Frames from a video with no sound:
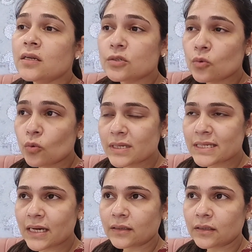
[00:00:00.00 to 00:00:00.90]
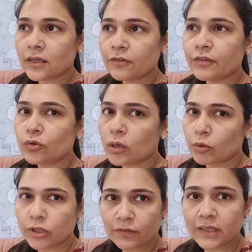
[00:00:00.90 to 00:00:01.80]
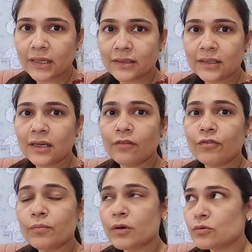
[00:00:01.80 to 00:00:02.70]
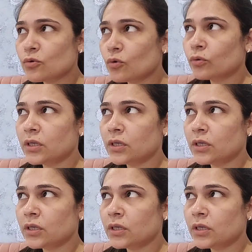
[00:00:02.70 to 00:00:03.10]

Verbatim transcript: स्कूल से आती है फिर थोड़ा बहुत टीवी देखती है फिर मैं उसको